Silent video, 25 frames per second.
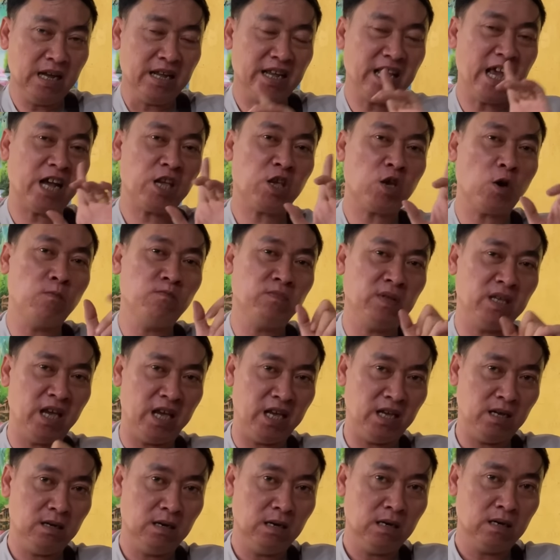da chung
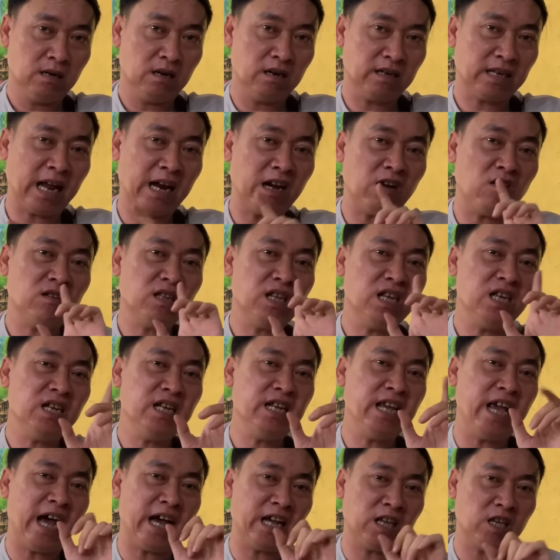gì người ta nói
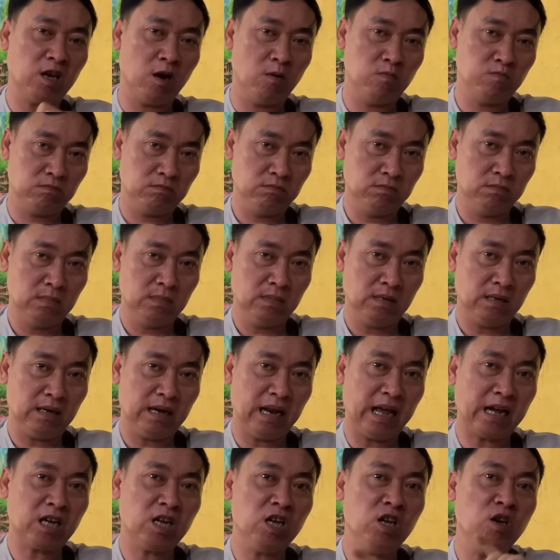tiếng da chung
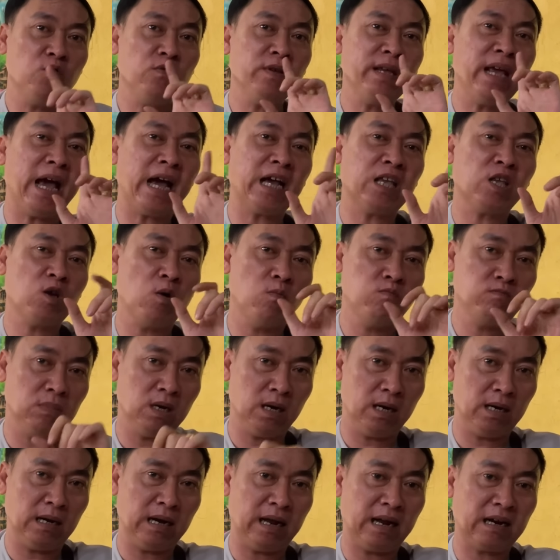là kêu da chung
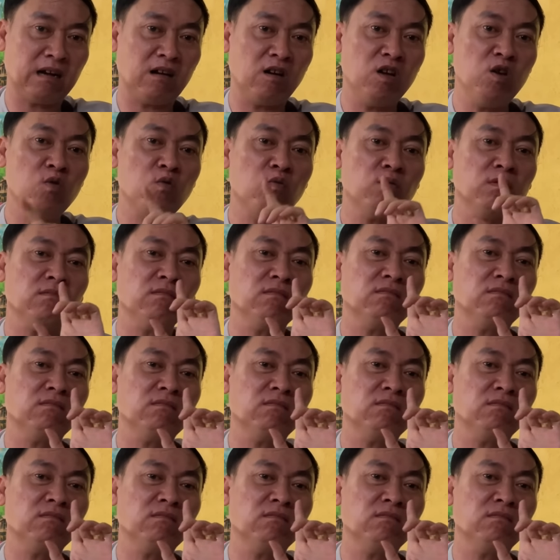đó là kêu